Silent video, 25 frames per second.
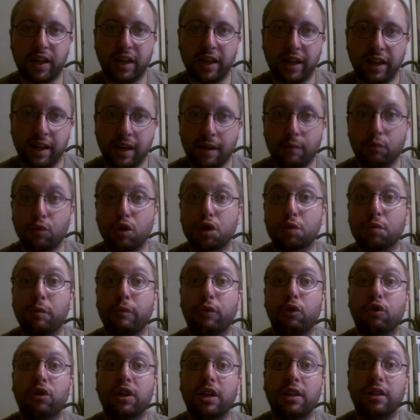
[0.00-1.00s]
Et là moi je me
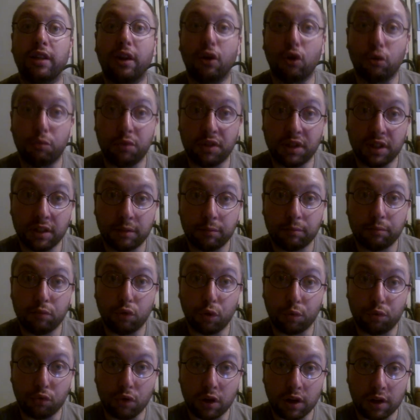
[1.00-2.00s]
mets en quête d'un robinet
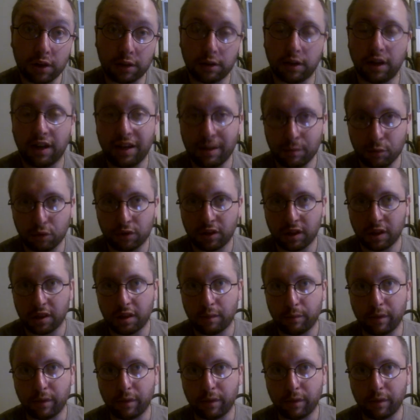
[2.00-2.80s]
pour pouvoir alimenter ces